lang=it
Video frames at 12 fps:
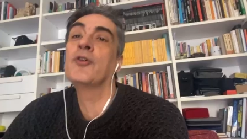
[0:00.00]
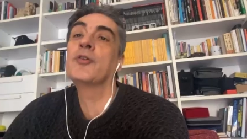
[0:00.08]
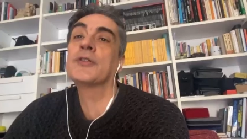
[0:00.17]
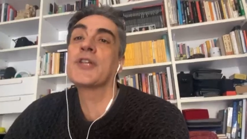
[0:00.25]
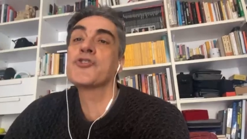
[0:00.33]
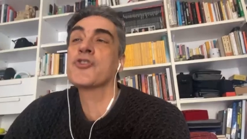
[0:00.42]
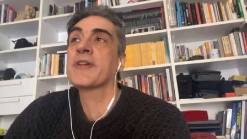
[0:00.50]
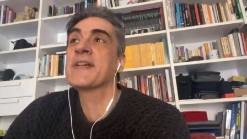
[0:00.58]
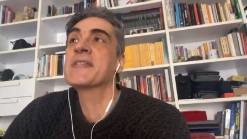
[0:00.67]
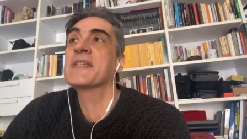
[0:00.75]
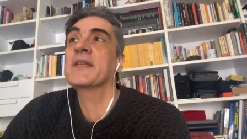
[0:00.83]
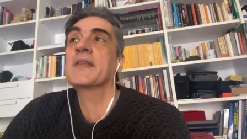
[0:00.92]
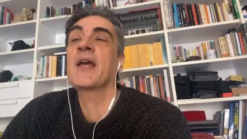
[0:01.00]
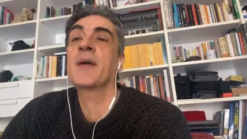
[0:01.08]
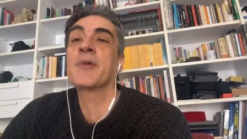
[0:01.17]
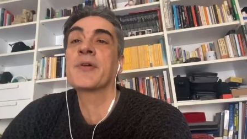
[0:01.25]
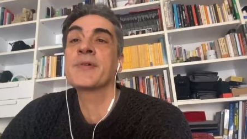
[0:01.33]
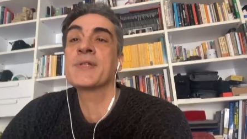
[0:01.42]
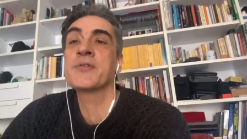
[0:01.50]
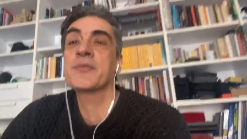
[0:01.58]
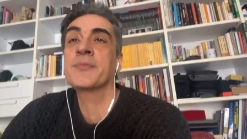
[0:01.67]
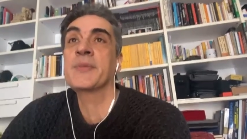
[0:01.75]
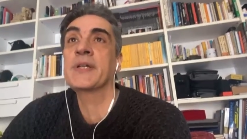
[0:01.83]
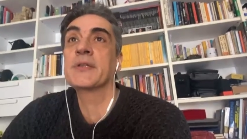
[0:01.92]
oltre ciò che sentiamo in
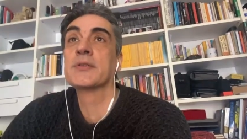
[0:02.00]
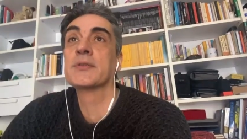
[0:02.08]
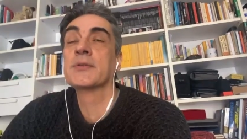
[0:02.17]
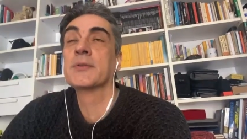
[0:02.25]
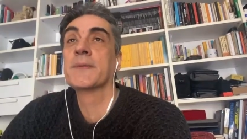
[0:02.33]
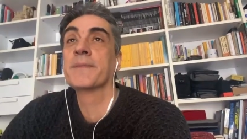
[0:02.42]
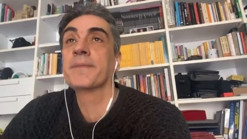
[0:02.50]
questo momento.